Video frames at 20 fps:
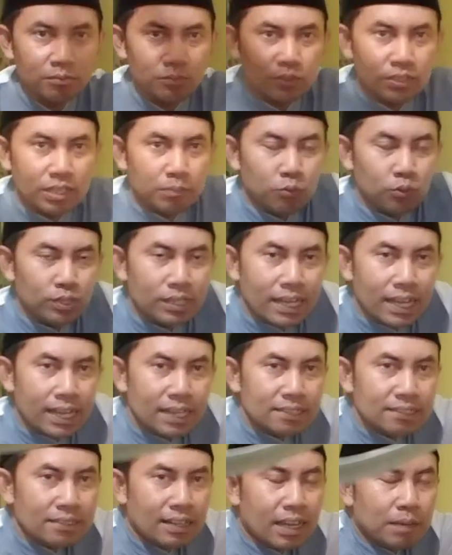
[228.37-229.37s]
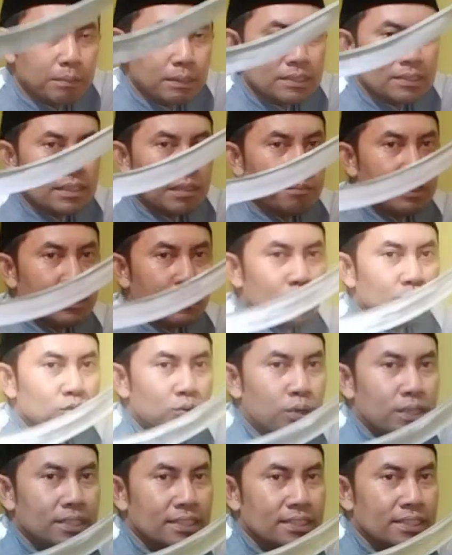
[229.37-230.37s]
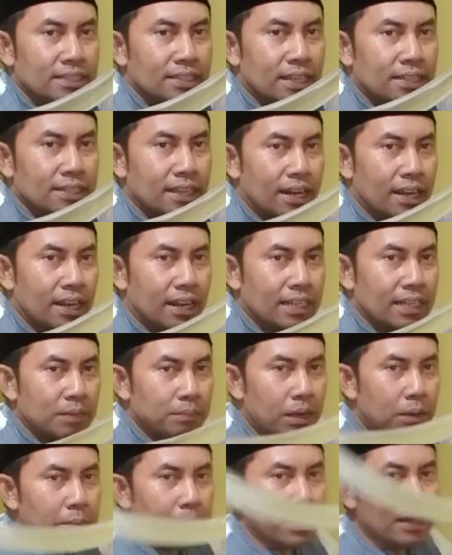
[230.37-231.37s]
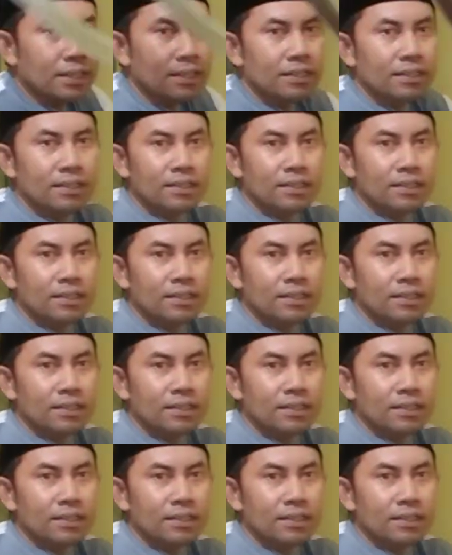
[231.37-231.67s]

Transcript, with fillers: Mudah-mudahan selamat sampai tujuannya tidak ada halangan apa-apa.